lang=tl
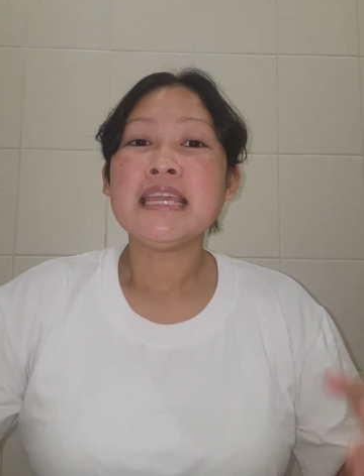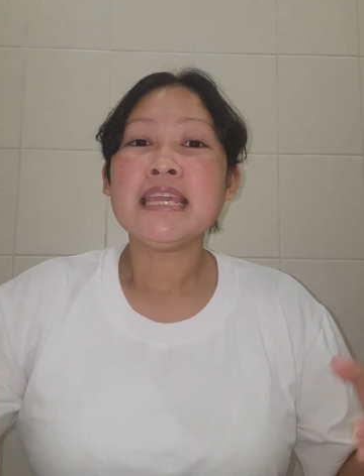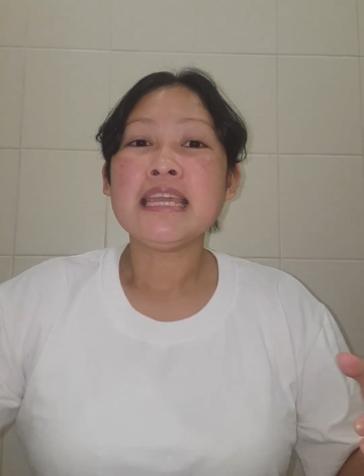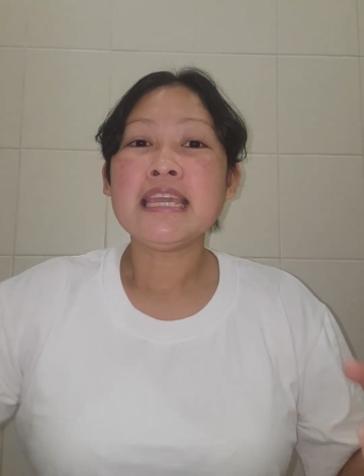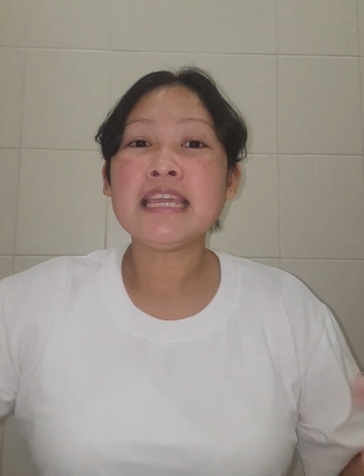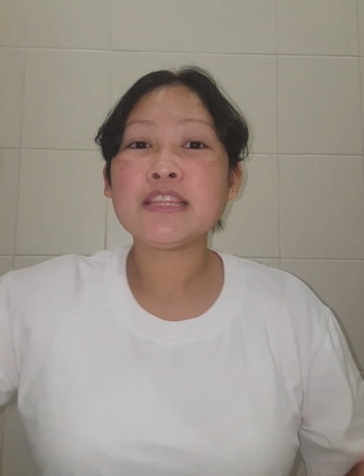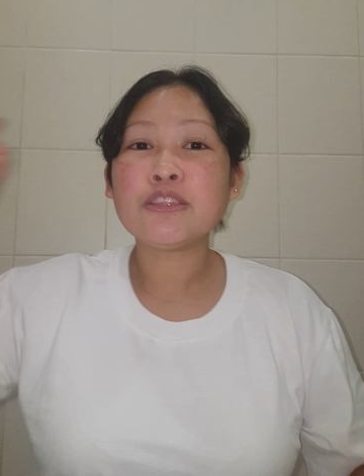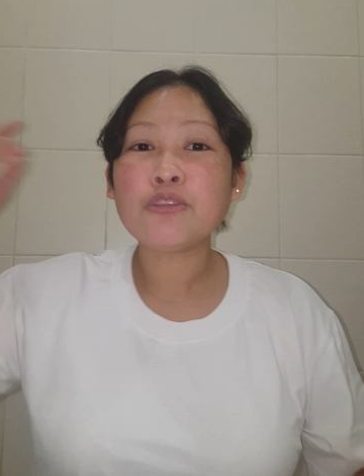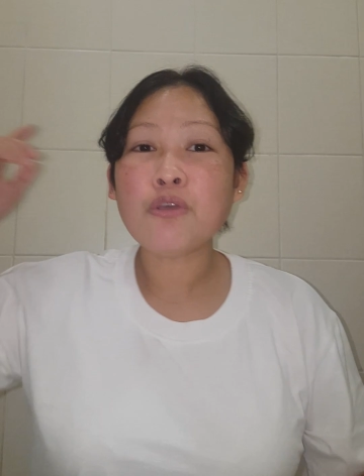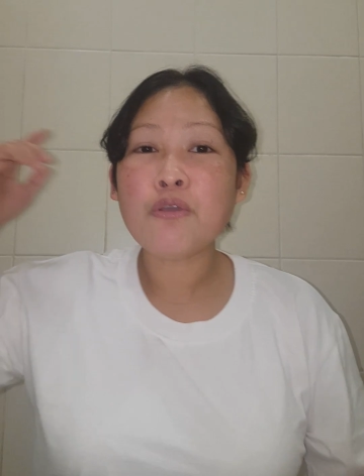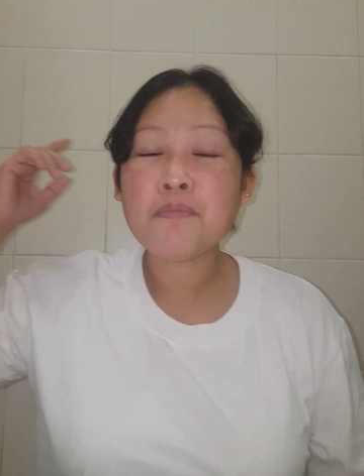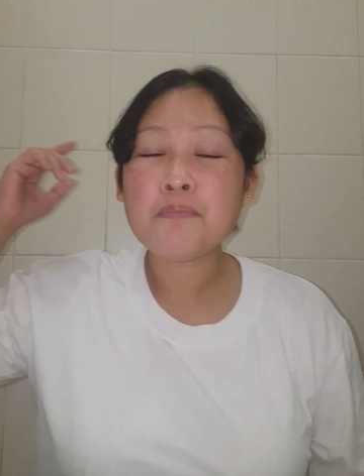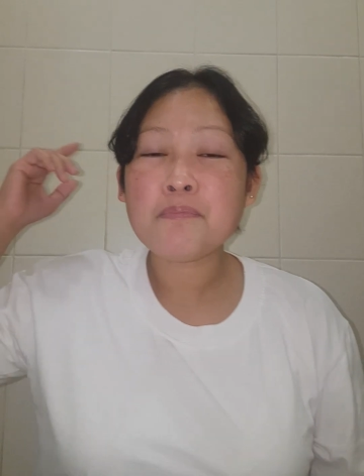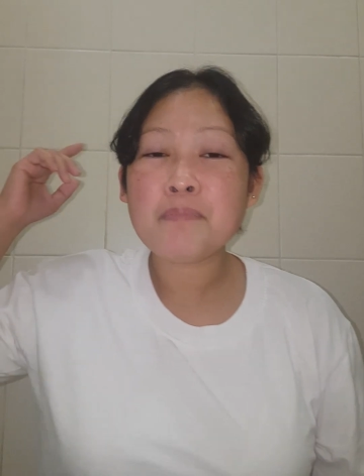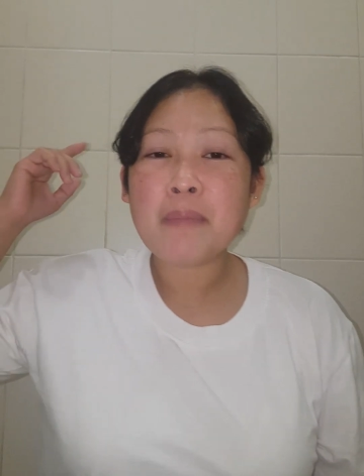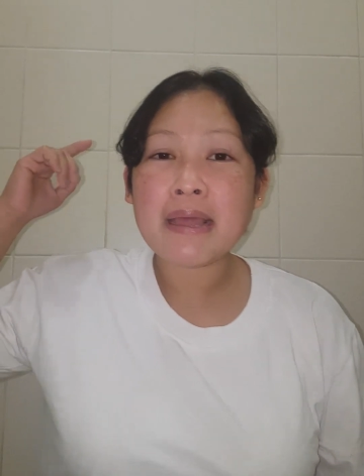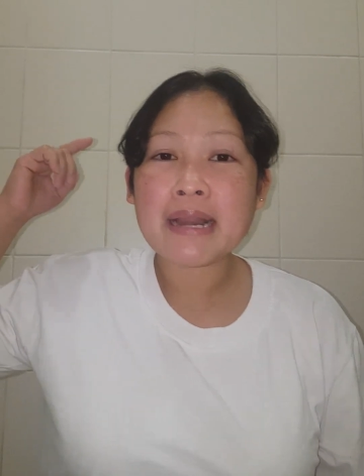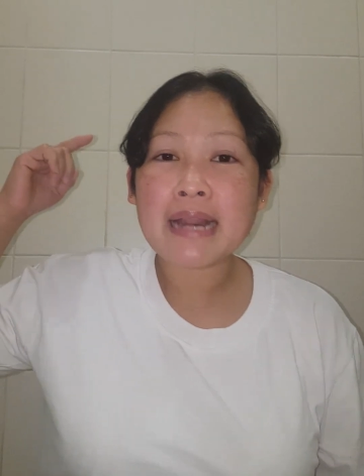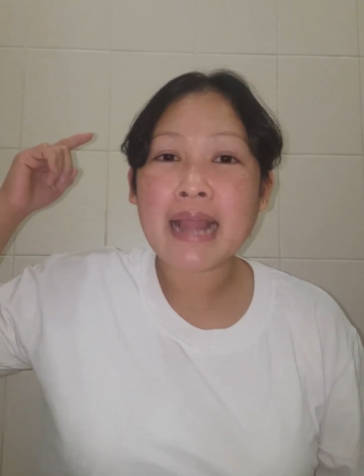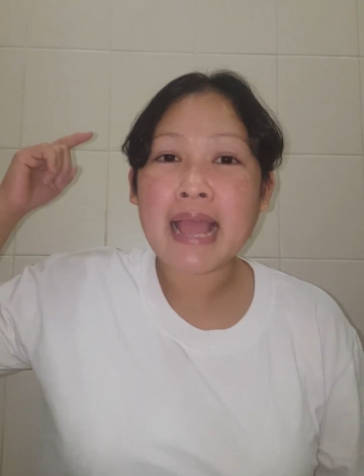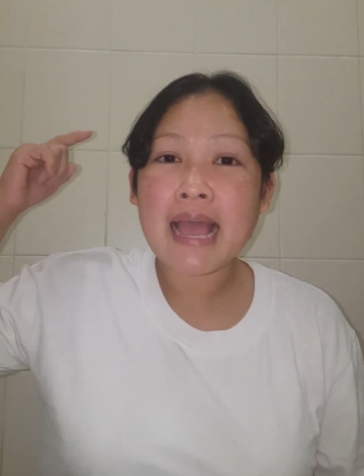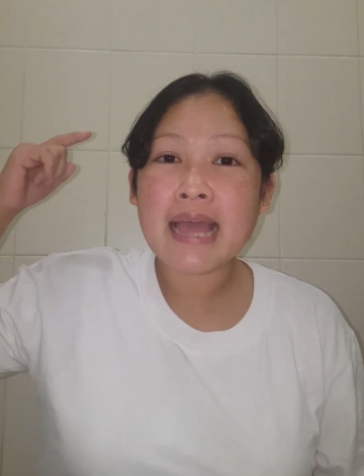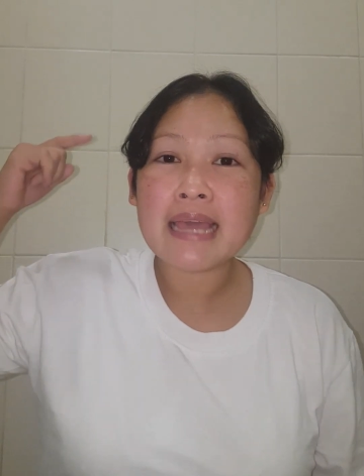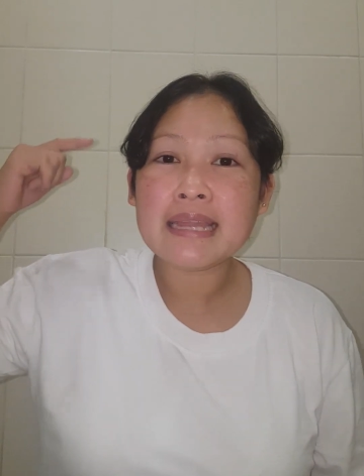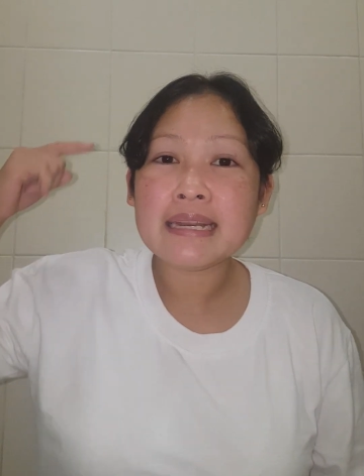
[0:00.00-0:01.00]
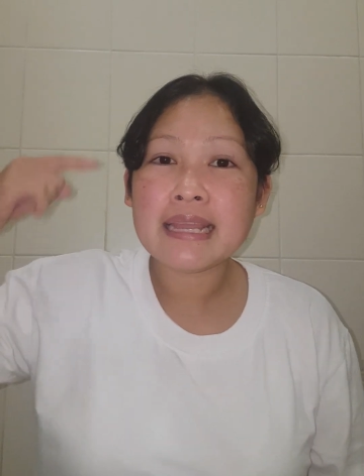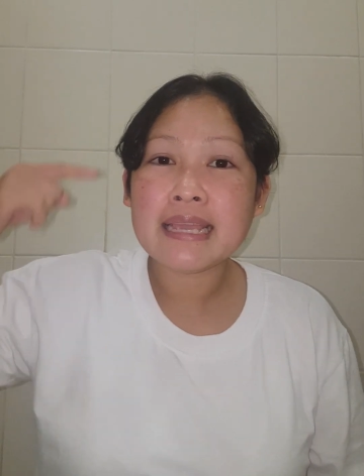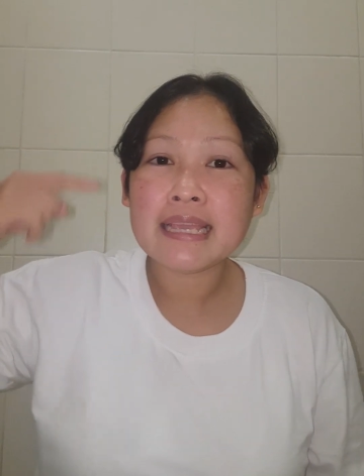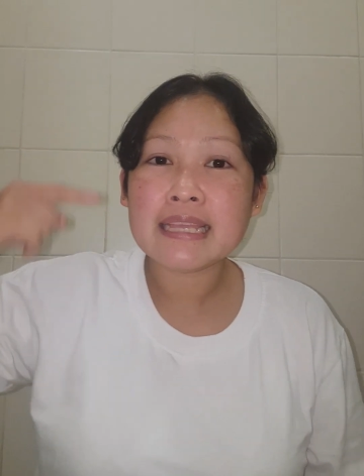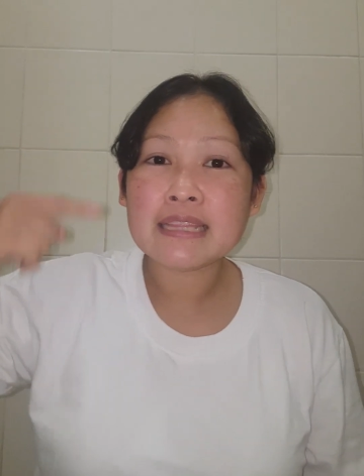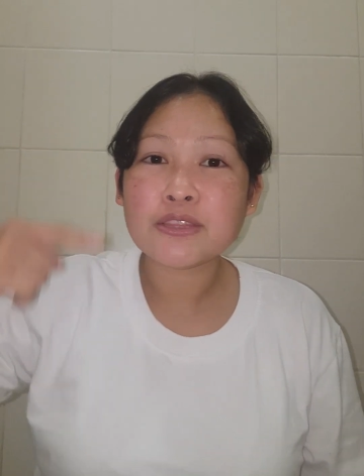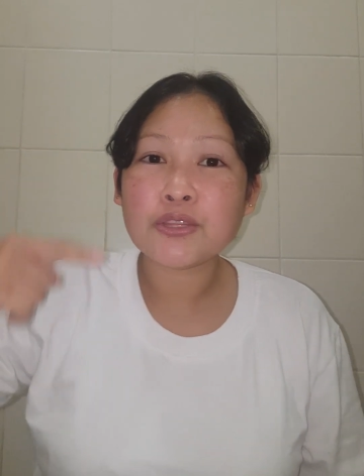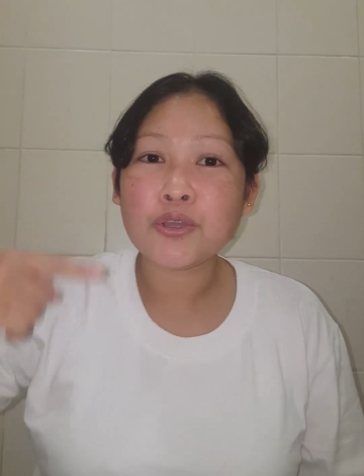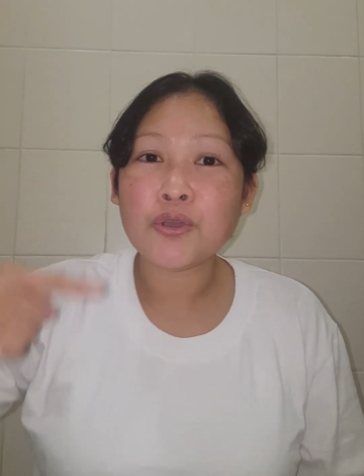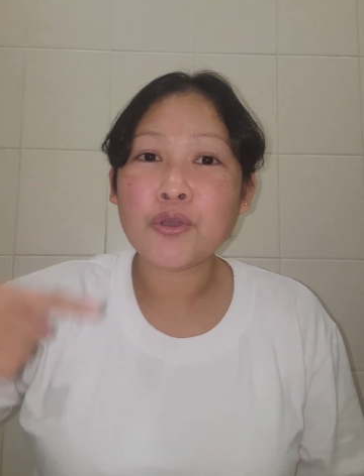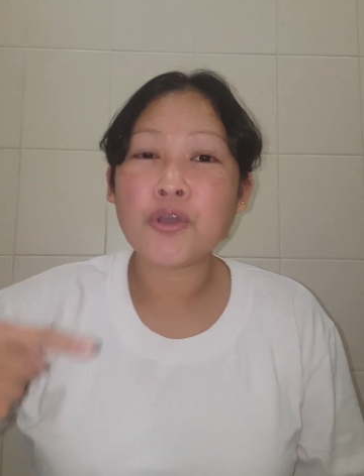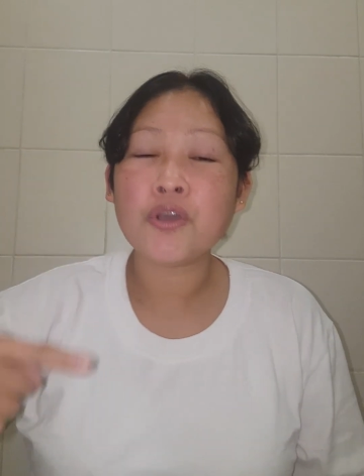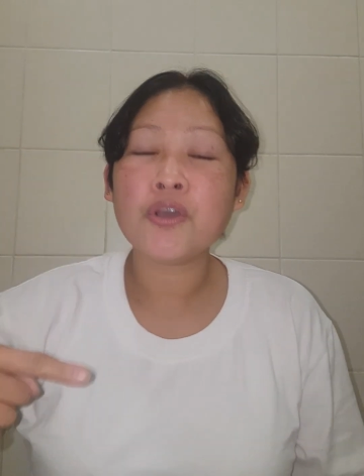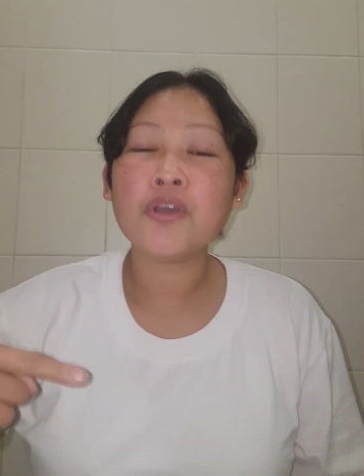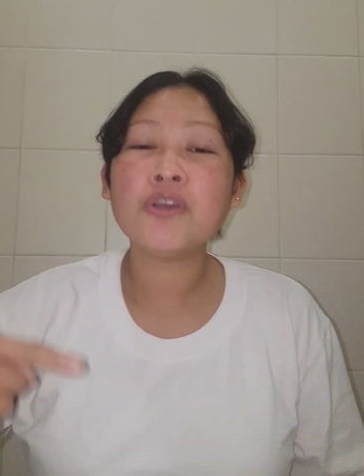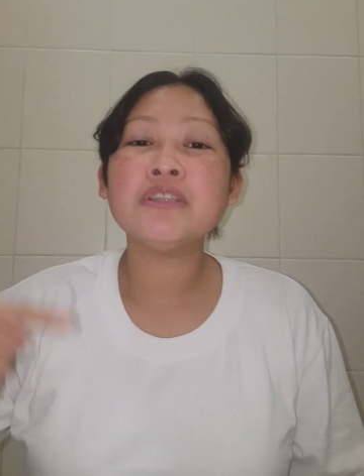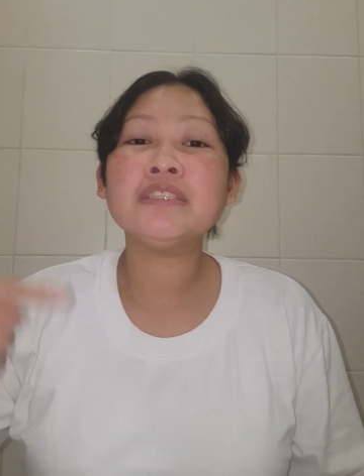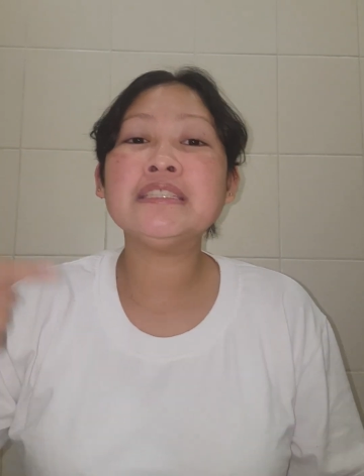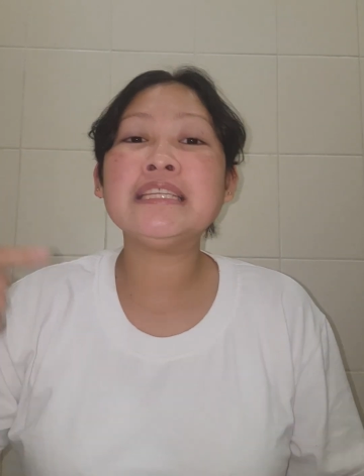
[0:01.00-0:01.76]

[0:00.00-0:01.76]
Itong paraan na ito,